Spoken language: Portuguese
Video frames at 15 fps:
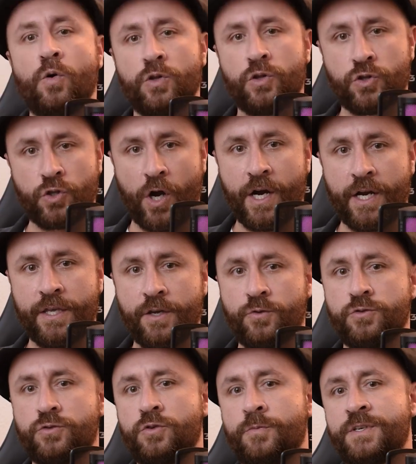o torque
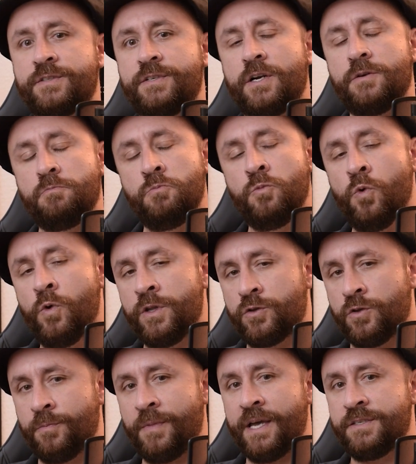costuma ser
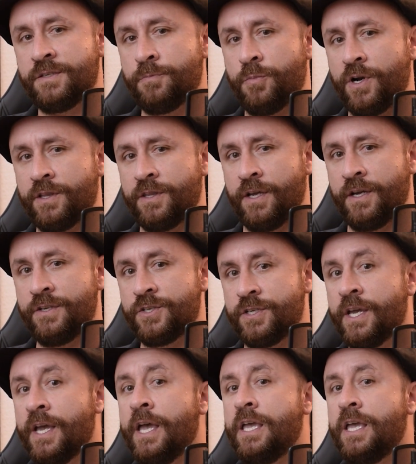muito mais importante,